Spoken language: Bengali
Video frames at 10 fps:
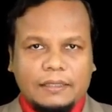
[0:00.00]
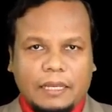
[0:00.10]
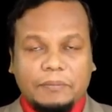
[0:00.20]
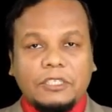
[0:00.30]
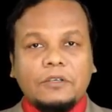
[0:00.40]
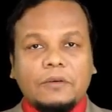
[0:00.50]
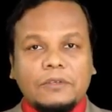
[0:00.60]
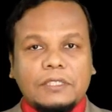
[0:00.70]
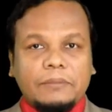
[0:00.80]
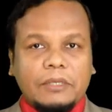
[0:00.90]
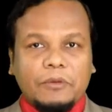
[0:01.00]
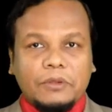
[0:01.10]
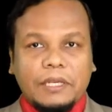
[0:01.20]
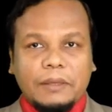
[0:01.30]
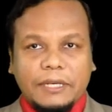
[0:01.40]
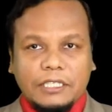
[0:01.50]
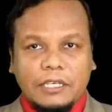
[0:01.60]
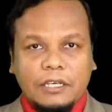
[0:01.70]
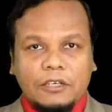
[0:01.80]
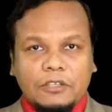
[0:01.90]
তাই বিশ্ব মুসলিমদের মধ্যে বেশ
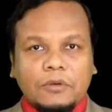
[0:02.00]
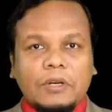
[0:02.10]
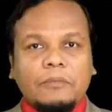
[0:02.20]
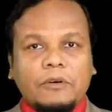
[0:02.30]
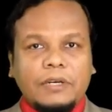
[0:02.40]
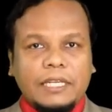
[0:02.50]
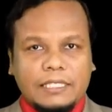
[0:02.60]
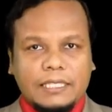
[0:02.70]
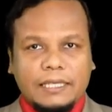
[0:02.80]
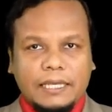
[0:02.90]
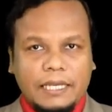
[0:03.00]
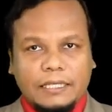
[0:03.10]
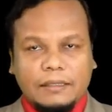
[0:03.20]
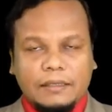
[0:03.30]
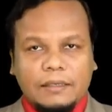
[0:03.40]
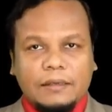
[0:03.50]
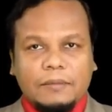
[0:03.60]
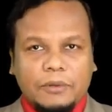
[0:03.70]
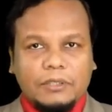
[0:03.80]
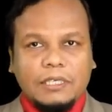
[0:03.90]
সুনাম কুড়িয়েছে এই
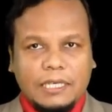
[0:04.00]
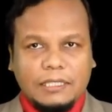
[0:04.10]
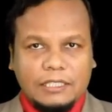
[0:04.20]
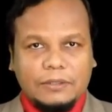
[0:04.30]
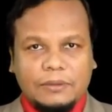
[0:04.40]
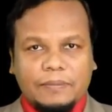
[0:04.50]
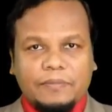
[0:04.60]
প্রতিষ্ঠানটিও